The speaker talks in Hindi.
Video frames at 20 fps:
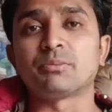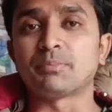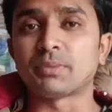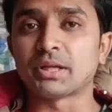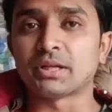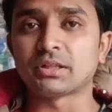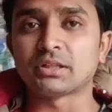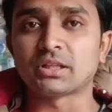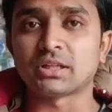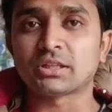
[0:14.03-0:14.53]

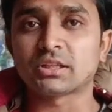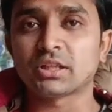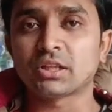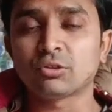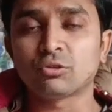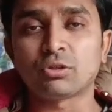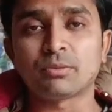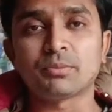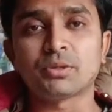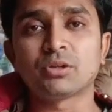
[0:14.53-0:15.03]
कंप्लेन करते हैं
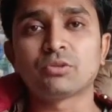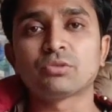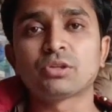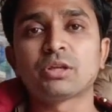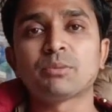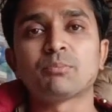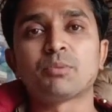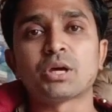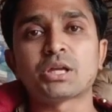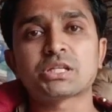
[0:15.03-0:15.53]
तो हमने
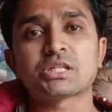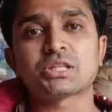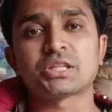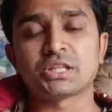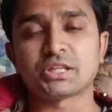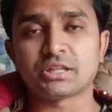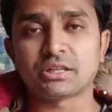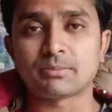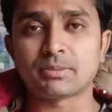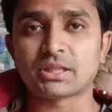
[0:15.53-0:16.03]
उन्हें बेस्ट
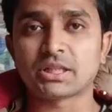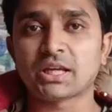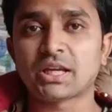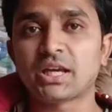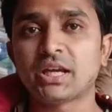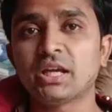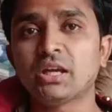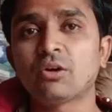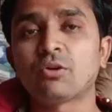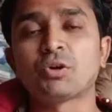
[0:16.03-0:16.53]
तरीका
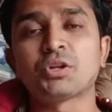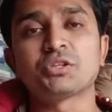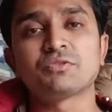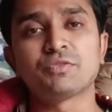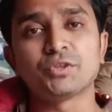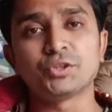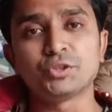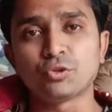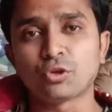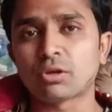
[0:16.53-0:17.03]
बताया है और
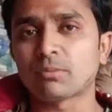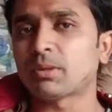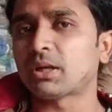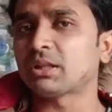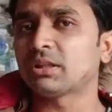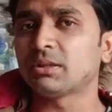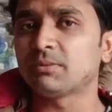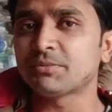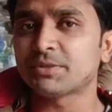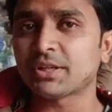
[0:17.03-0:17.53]
इस वीडियो के
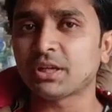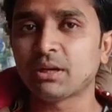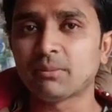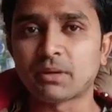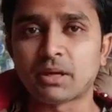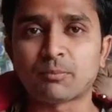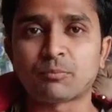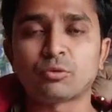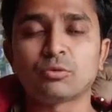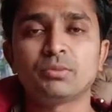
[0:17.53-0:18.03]
माध्यम से
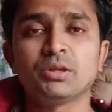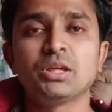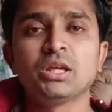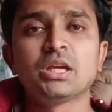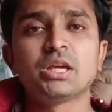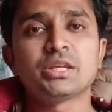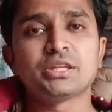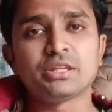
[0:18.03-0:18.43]
हम आपको भी